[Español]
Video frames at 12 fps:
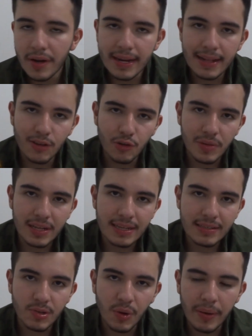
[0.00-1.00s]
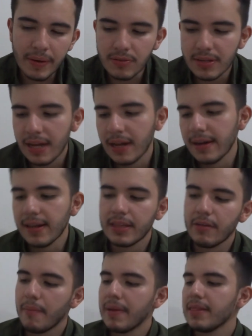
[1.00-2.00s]
en el 2019, o sea,
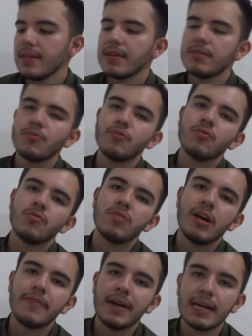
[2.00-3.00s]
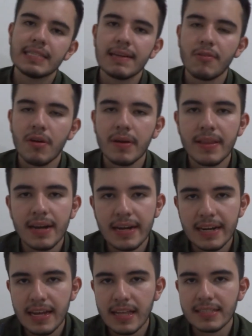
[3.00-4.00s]
relativamente es una fragancia nueva de la
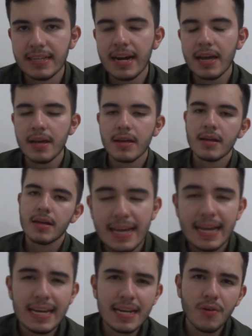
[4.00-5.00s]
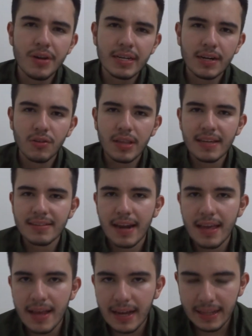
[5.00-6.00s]
línea de Sara. Y la única nota de
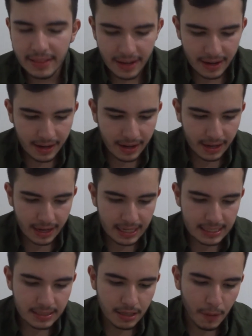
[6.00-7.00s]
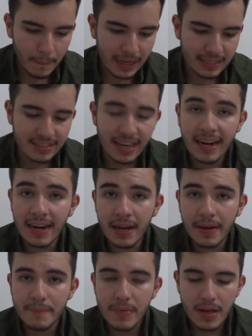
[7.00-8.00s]
salida que tiene es
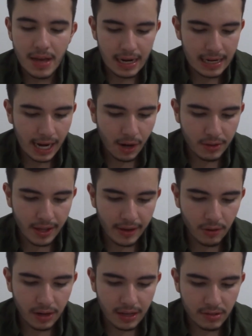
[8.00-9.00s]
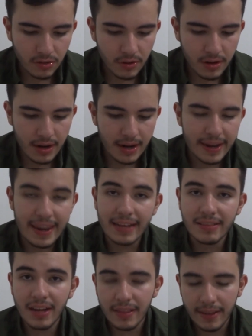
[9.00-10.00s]
manzana, la nota de corazón,
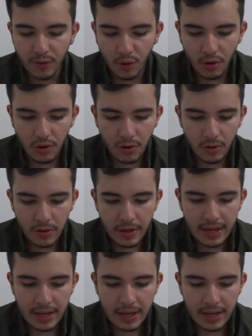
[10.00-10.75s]
néctar de coco